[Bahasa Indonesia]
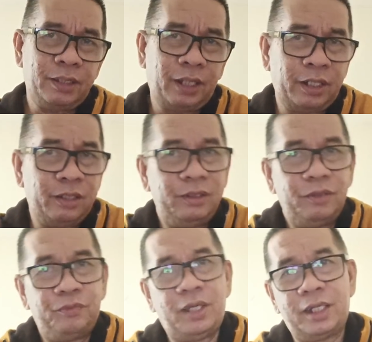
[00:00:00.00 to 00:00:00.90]

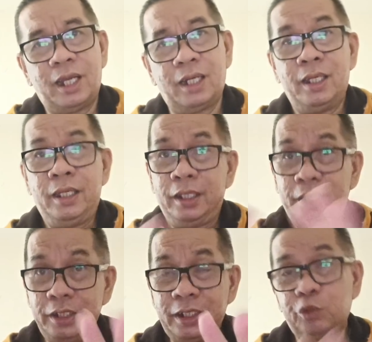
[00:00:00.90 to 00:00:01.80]
dari Villarreal.
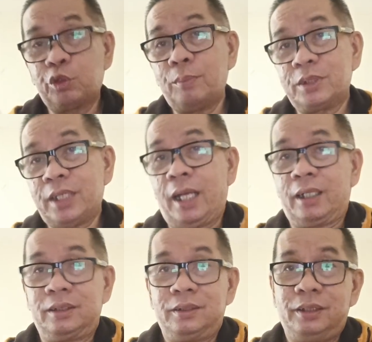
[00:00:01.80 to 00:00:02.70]
Ini kejutan
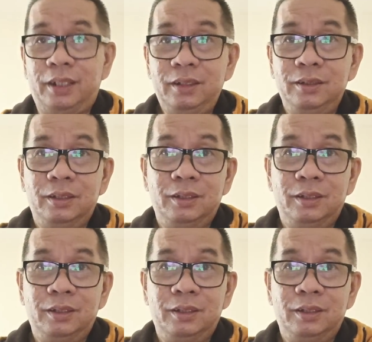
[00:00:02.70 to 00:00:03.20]
besar ya.